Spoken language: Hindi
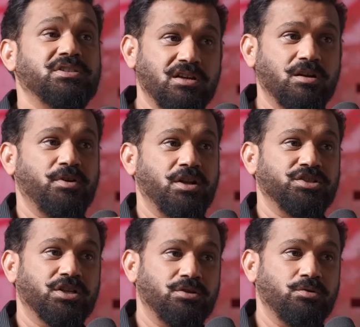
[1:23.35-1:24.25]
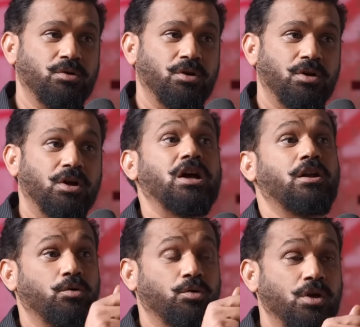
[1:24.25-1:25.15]
सिंगर बनना चाहते हो
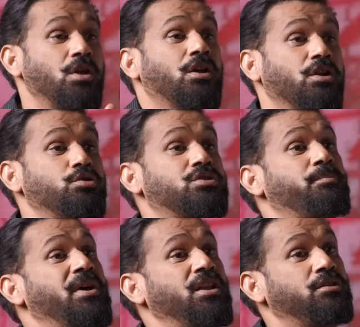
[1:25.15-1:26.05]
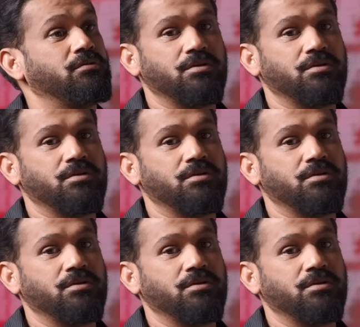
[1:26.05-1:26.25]
कर लो नहीं तो उससे पहले